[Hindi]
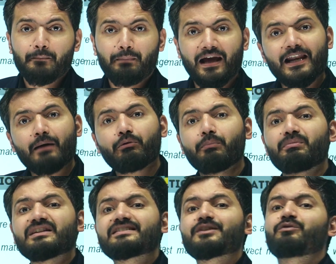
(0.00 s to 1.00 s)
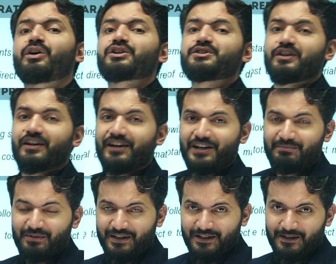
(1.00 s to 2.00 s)
पहले आपको बेसिक वर्कशीट लगानी
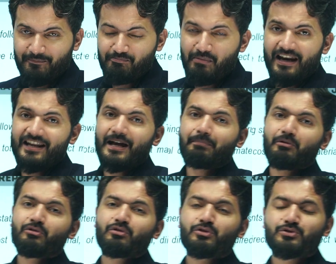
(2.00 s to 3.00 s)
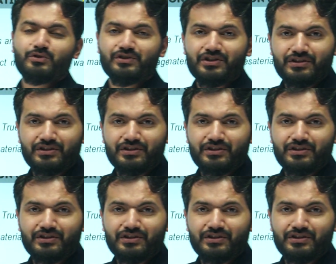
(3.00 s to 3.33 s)
पड़ेंगे पहले आपको उन क्वेश्चंस